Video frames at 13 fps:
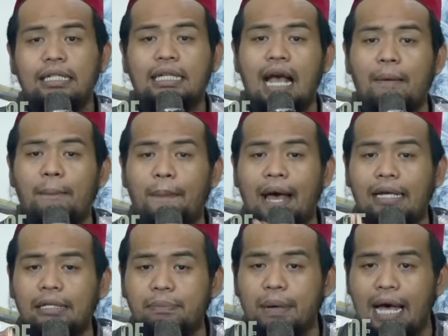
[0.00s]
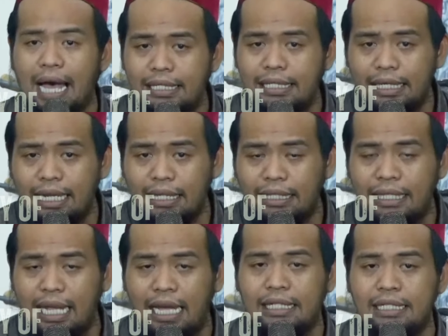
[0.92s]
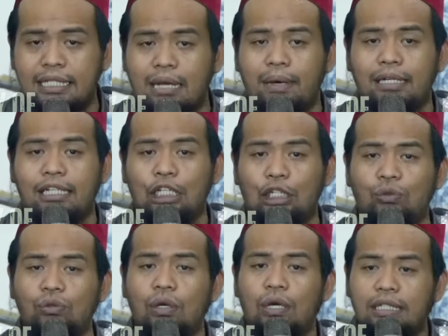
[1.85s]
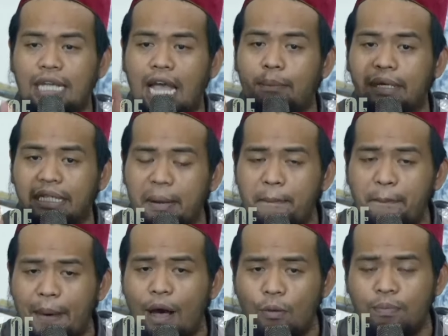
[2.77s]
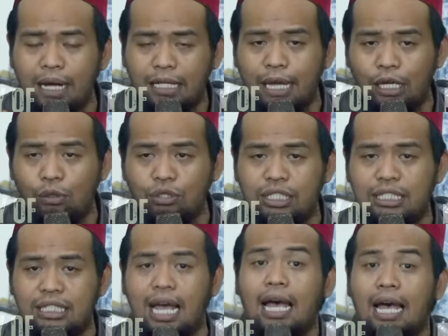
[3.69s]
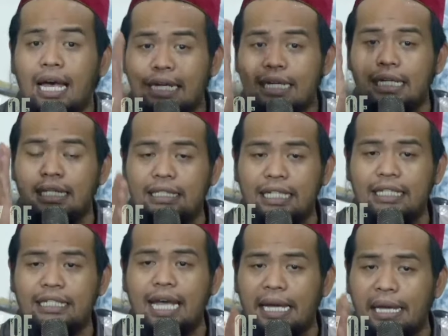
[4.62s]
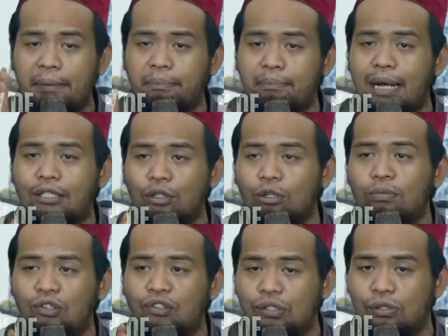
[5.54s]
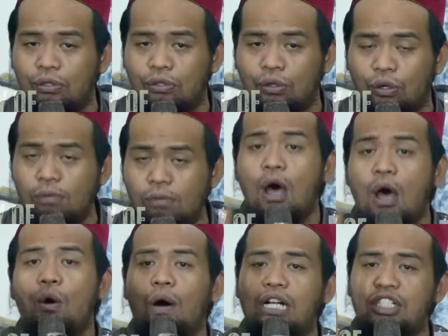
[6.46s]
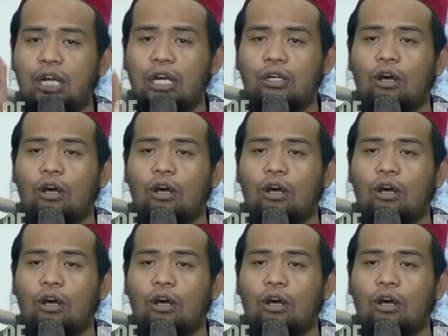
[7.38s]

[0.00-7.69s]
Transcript: yang paling bahaya nanti di akhir zaman itu yang menimpa umat manusia ketika himmatuhum butunuhum wa